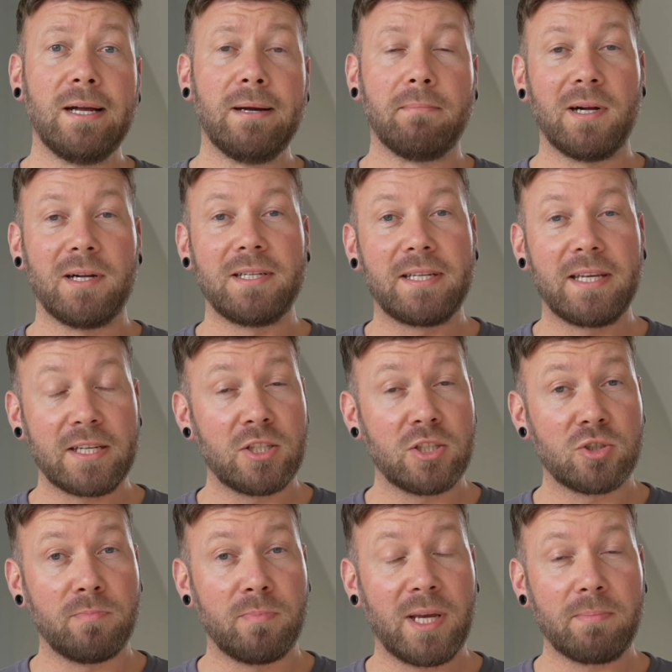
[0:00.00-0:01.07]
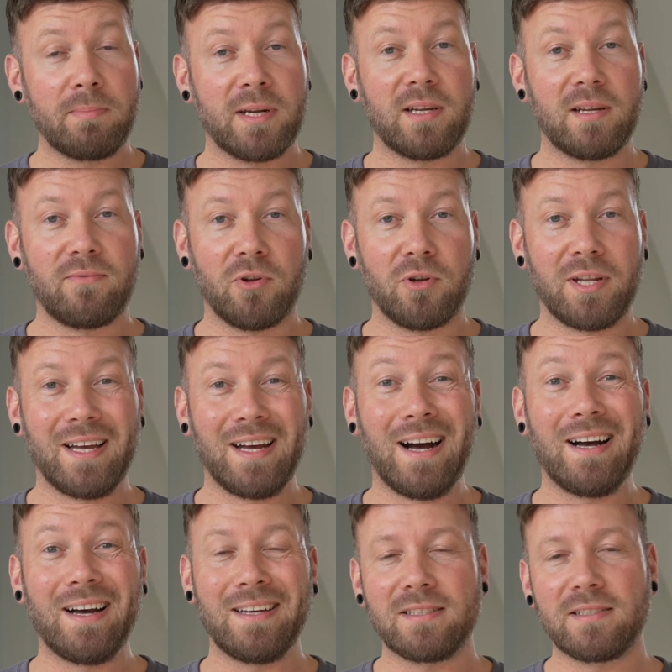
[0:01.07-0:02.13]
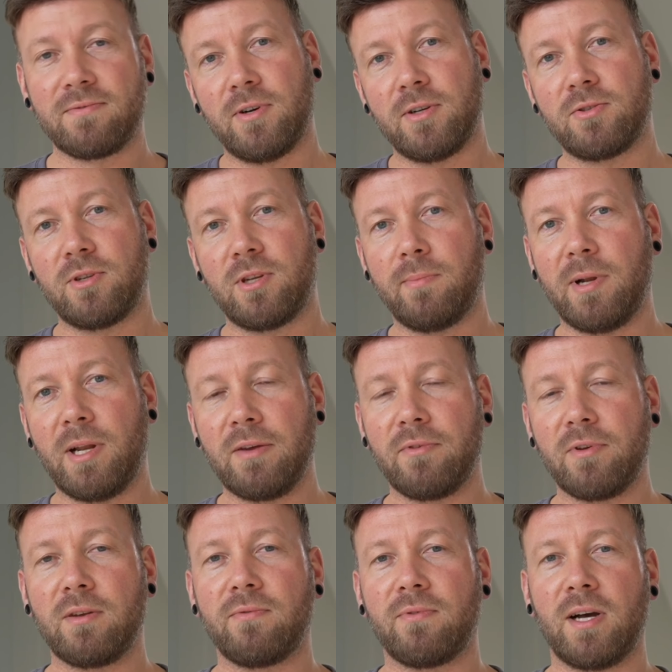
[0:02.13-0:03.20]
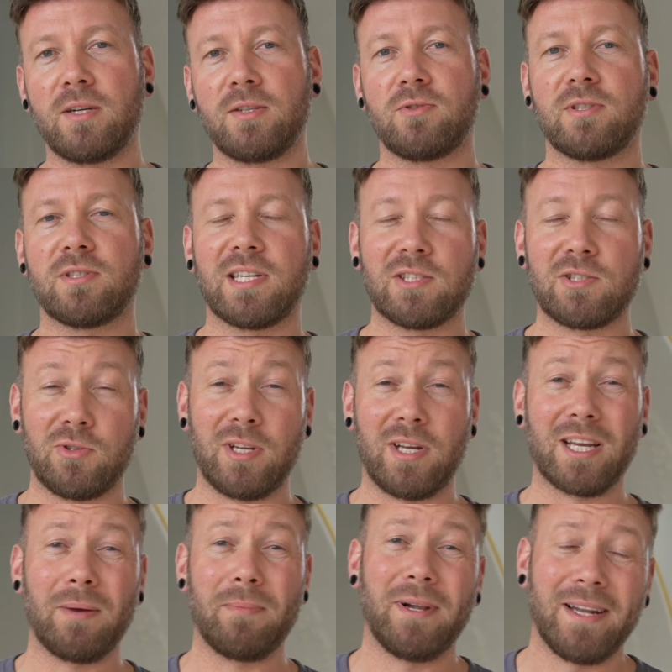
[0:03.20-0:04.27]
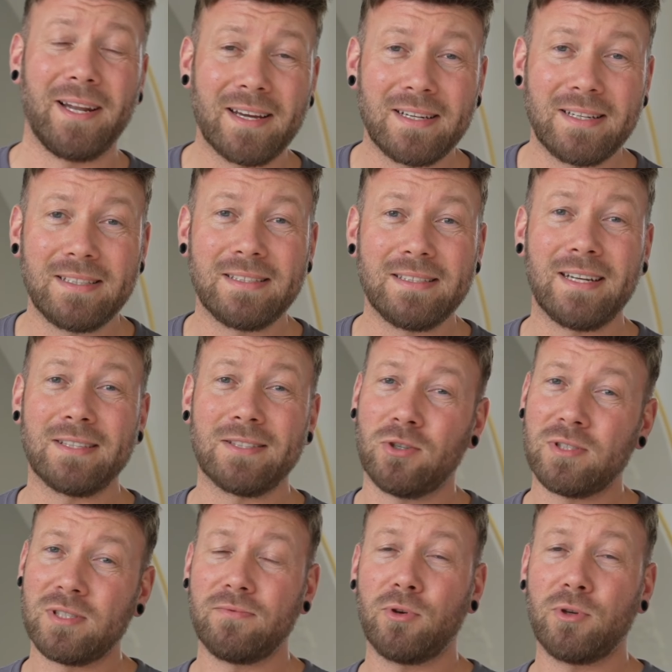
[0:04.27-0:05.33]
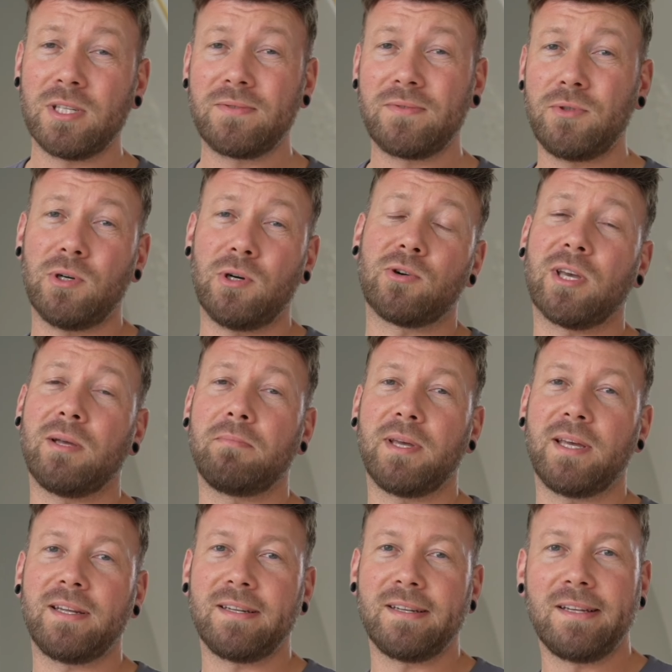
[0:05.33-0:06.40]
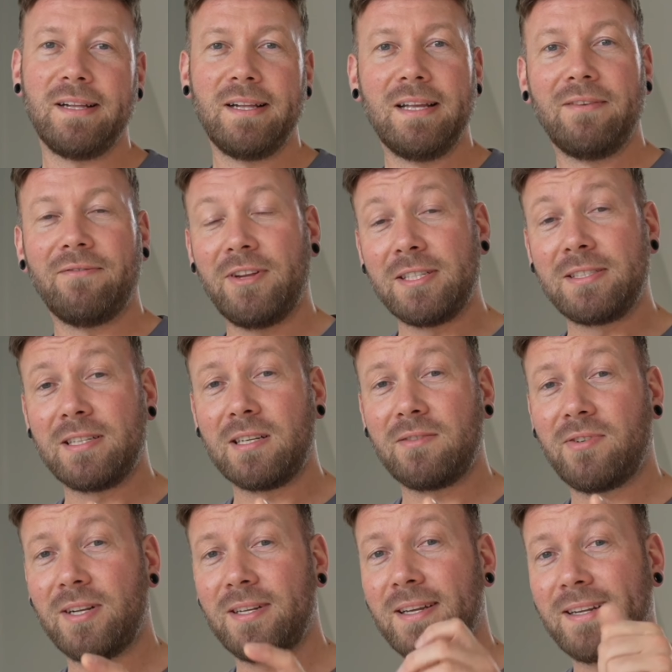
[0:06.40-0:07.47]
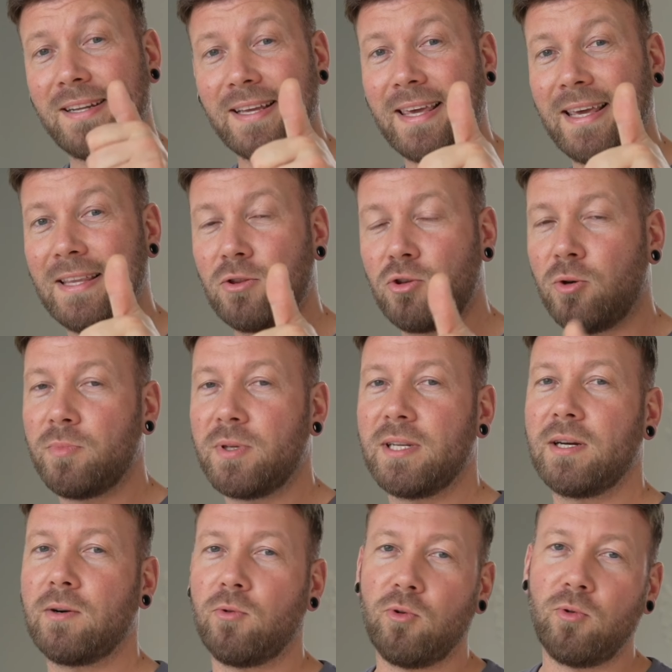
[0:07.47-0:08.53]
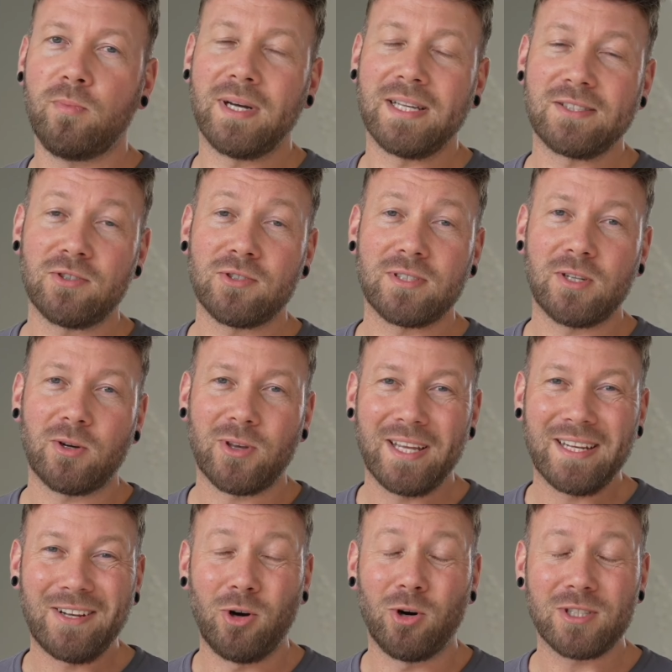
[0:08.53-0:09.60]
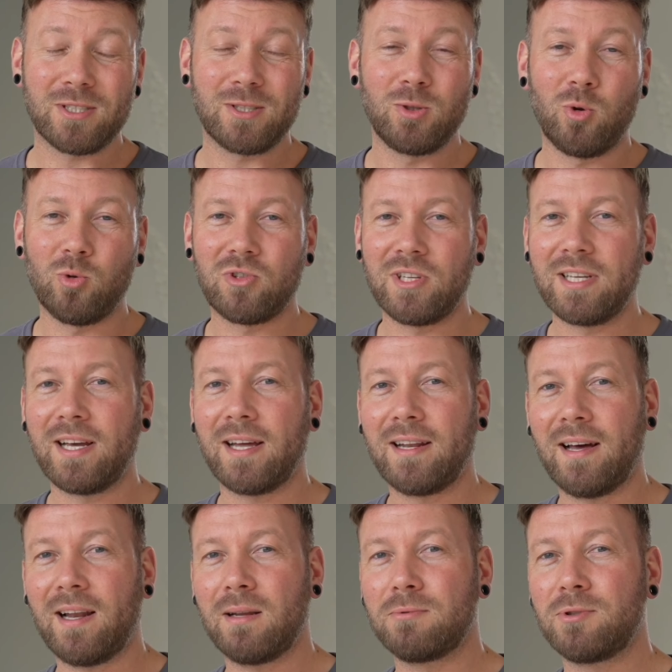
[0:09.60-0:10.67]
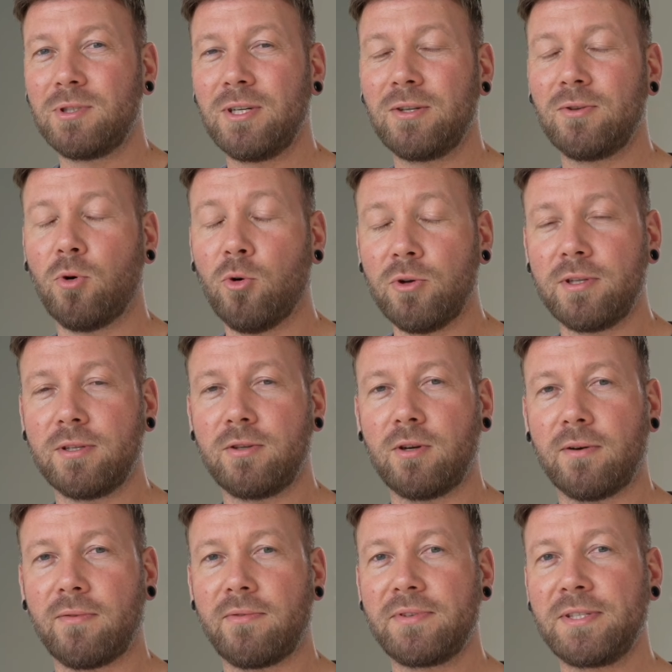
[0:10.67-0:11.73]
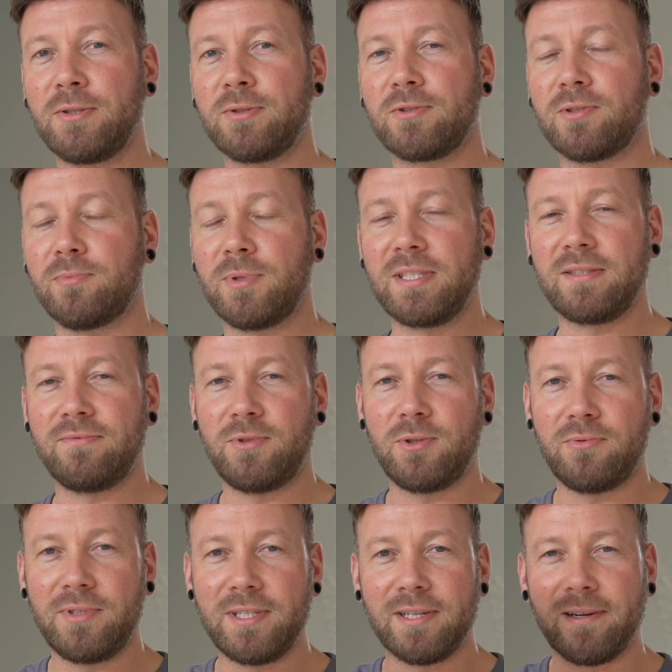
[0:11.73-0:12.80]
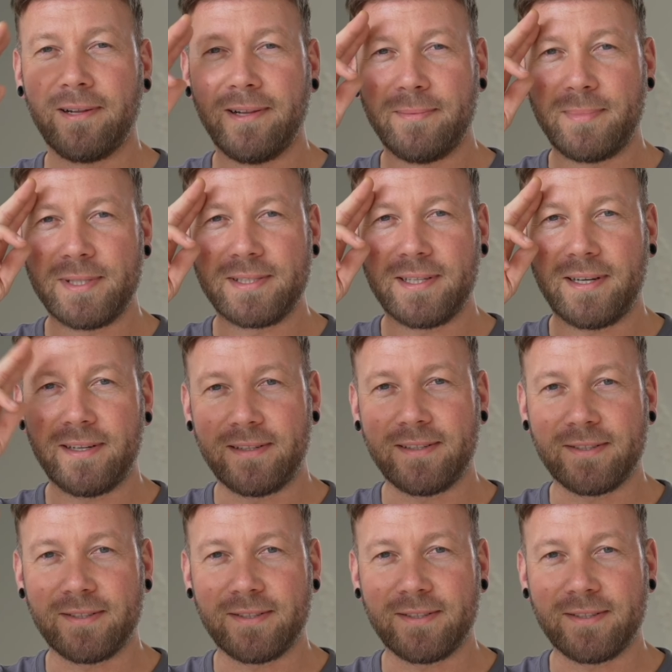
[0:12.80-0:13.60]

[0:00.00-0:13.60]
mal die technischen Merkblätter von der HS. Falls du da mal irgendwelche Fragen zu hast, kannst du da gerne mal nachlesen. Ansonsten würde ich das Video auch gerne beenden. Wenn es dir gefallen hat, gerne Däumchen nach oben. Ansonsten auch gerne kostenlos den Kanal abonnieren. Und ich hoffe, wir sehen uns zum nächsten Video wieder. Bis dahin.